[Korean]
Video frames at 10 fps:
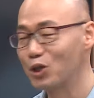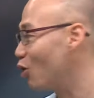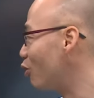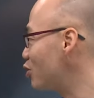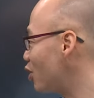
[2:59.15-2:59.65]

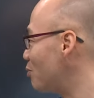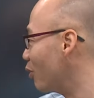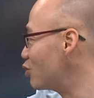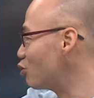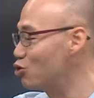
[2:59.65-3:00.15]
결론절을
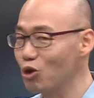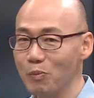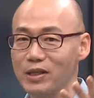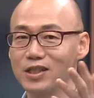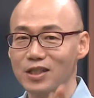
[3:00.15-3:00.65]
먼저 주요
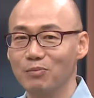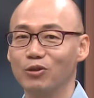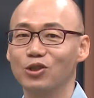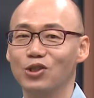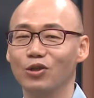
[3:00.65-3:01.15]
메시지를
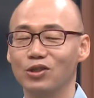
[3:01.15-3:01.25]
먼저